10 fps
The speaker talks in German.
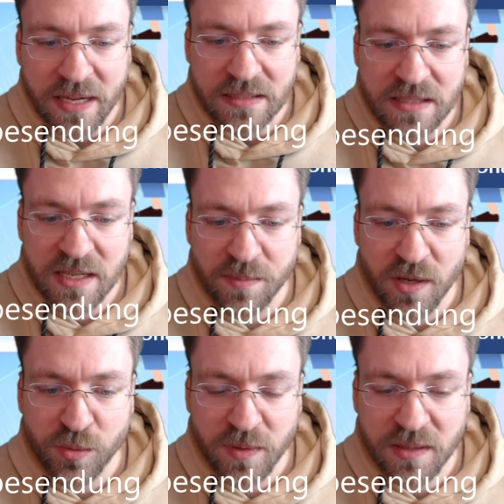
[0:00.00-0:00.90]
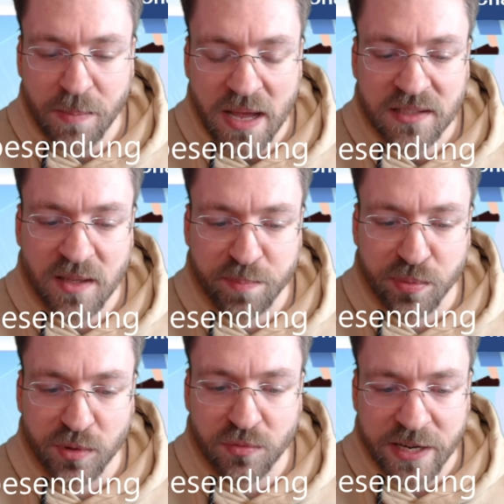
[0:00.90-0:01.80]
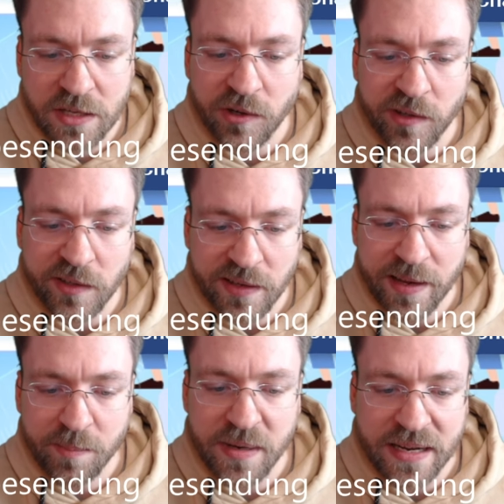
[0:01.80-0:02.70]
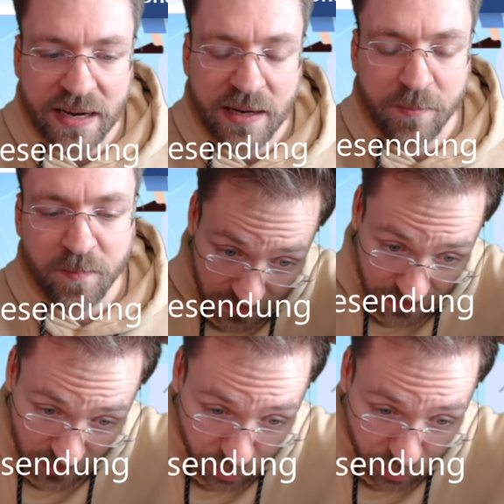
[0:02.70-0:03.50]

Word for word: hatten die immer über den Master Boot Record, eine MBR, äh,